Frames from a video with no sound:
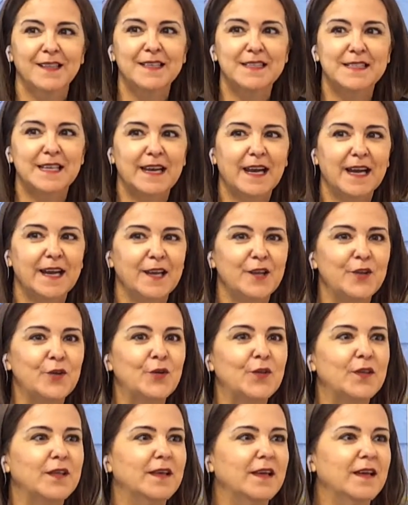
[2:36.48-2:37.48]
dicen aquello
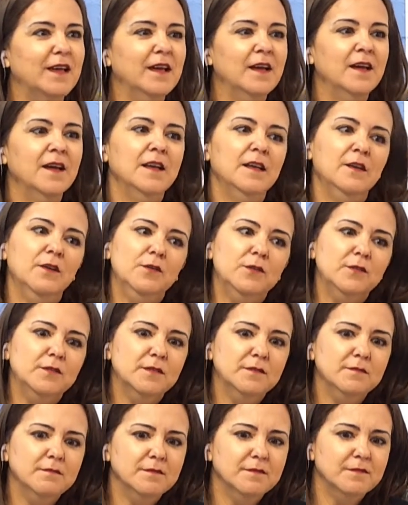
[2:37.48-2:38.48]
de, no,
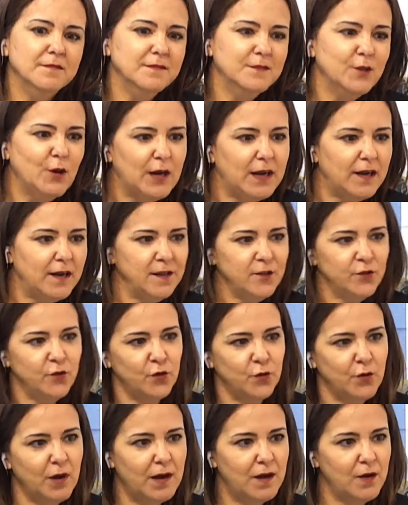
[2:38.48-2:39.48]
no hagas esto,
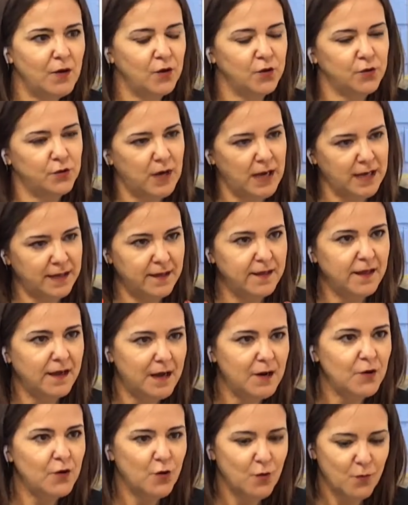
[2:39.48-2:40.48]
no hagas lo otro, hay que
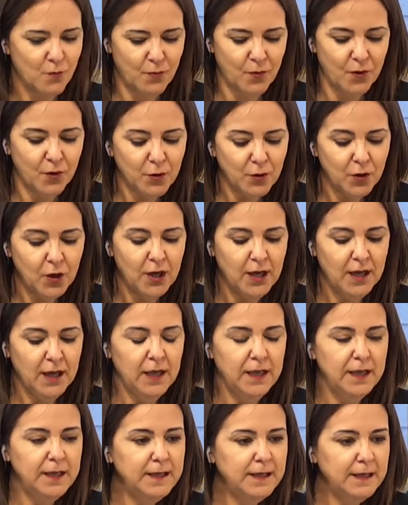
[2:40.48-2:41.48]
dejarlos un poco.
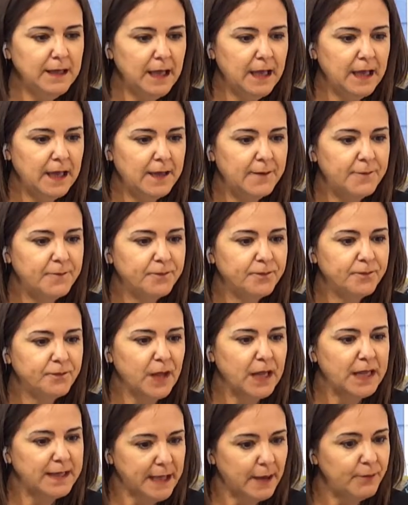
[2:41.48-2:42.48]
Em,
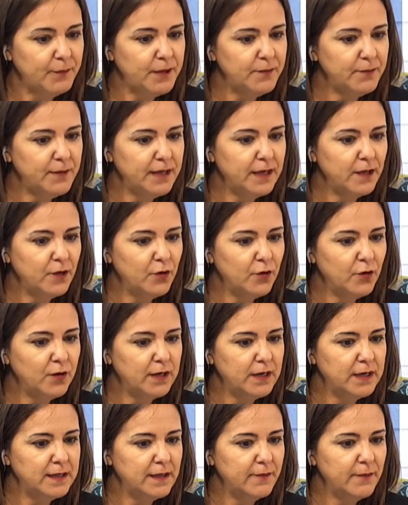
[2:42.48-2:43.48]
y, también me quedo con
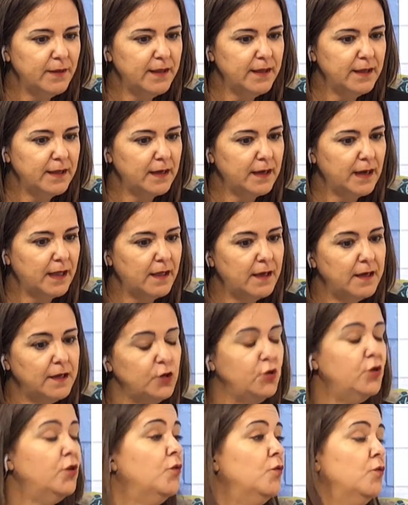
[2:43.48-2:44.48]
el tema de que cada
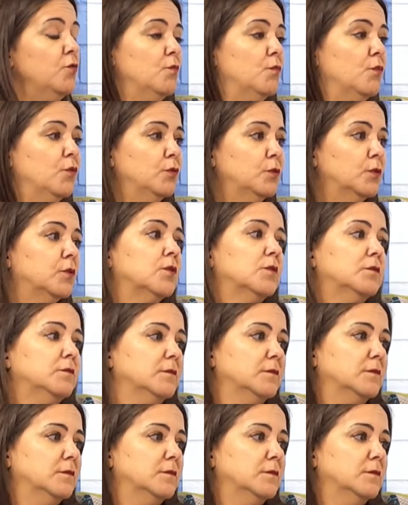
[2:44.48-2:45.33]
niño es un mundo.